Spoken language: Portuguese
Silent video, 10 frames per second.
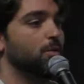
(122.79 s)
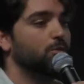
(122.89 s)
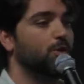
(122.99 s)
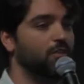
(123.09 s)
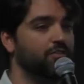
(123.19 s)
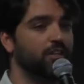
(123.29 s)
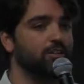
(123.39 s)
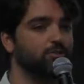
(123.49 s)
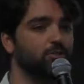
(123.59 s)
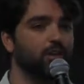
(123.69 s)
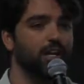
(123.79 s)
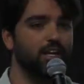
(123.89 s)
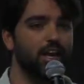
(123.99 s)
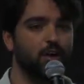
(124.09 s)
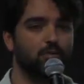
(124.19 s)
porque o evento
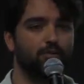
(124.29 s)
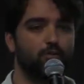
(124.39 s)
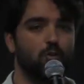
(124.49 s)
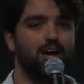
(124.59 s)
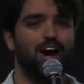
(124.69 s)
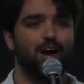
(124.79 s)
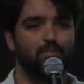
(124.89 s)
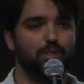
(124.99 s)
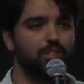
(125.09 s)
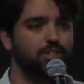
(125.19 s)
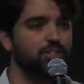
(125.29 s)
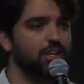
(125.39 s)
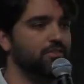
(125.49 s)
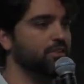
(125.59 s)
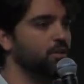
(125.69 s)
ele era uma forma rápida da gente
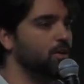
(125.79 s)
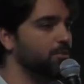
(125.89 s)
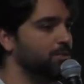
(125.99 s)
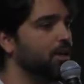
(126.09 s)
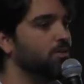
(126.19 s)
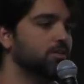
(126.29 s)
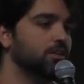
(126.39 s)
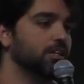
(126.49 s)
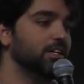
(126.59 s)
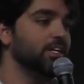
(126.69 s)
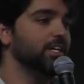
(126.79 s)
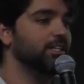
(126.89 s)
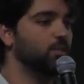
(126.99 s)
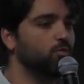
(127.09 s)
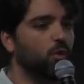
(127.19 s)
levantar um capital.
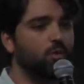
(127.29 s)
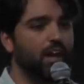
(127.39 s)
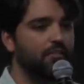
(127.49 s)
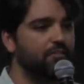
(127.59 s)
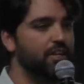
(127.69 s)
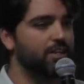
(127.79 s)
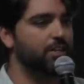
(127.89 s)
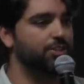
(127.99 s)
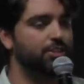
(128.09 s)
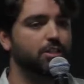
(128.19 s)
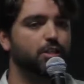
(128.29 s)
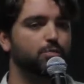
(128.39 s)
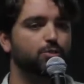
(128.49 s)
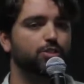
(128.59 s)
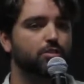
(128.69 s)
Então, qualquer feira que tinha que
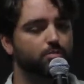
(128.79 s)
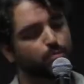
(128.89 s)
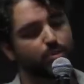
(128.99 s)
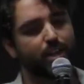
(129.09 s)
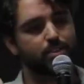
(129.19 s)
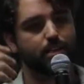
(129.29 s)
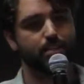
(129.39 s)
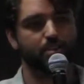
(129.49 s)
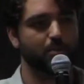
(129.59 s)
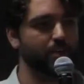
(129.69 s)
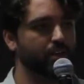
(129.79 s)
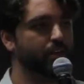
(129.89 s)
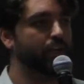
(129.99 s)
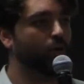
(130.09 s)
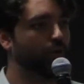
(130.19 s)
podia pudesse receber
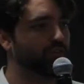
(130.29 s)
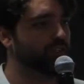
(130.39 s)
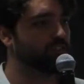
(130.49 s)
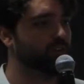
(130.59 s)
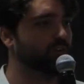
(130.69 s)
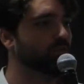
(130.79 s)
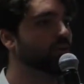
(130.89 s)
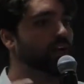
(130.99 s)
confecção,